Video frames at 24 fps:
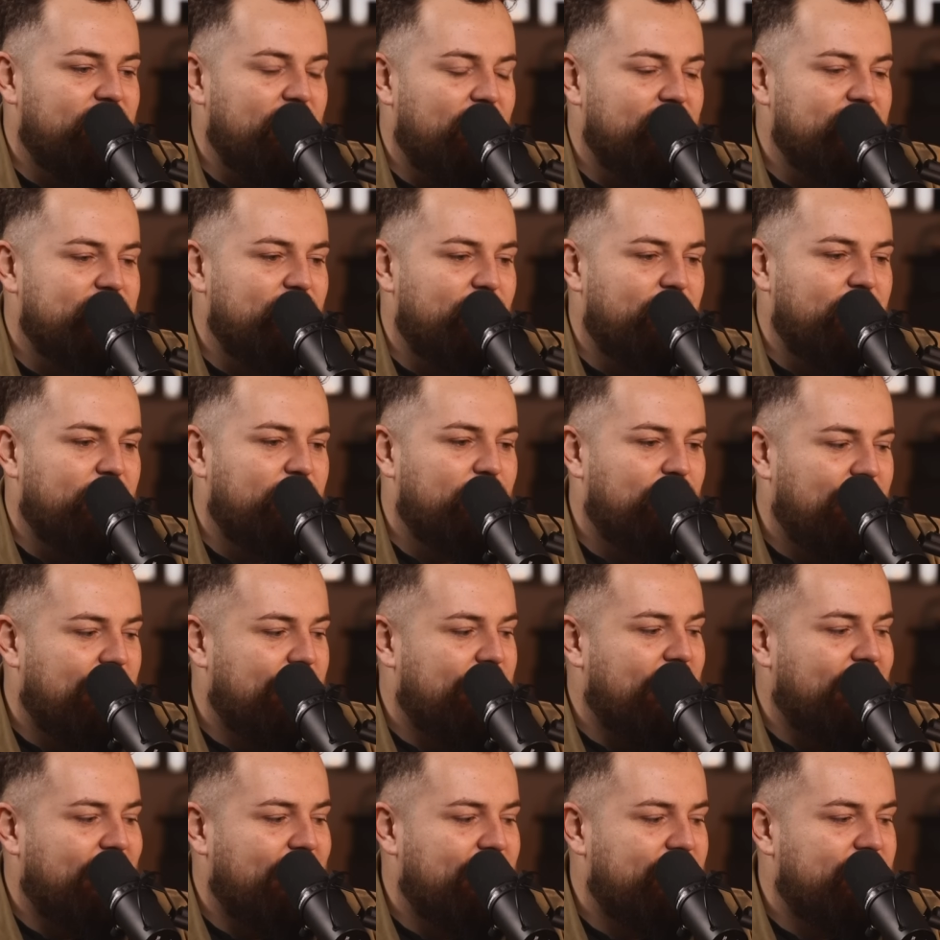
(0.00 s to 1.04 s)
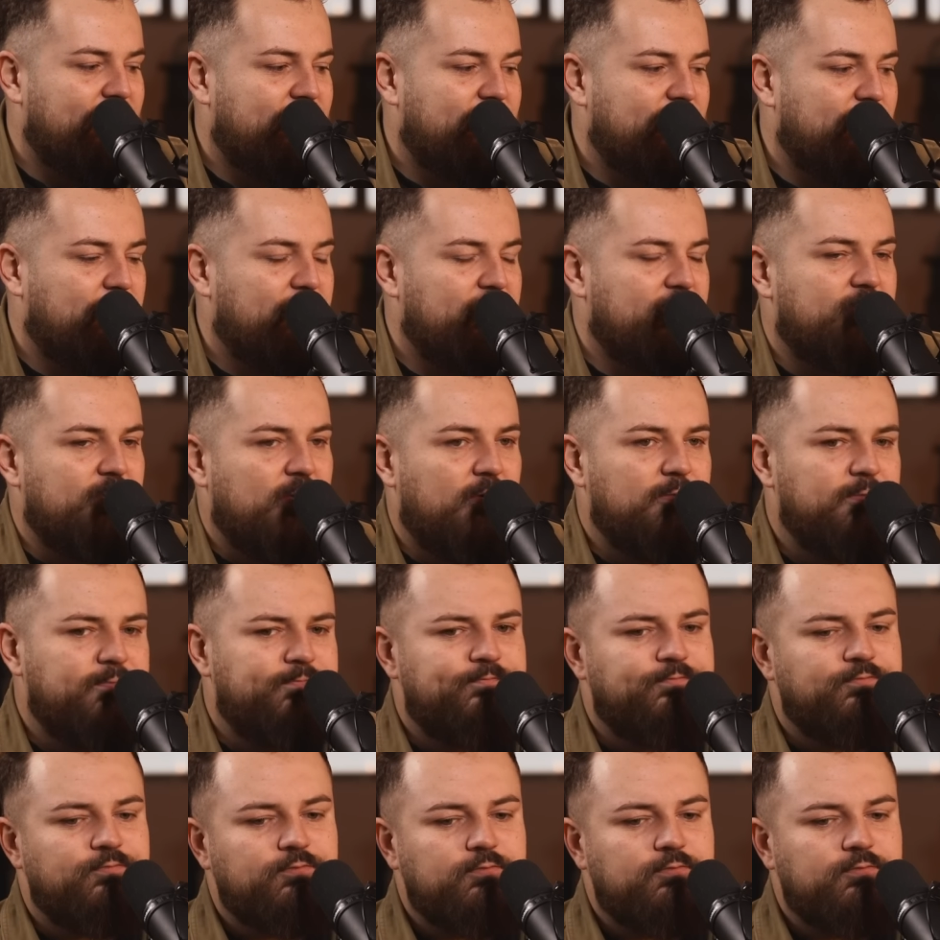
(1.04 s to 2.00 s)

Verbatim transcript: te osoby, które takie rzeczy piszą,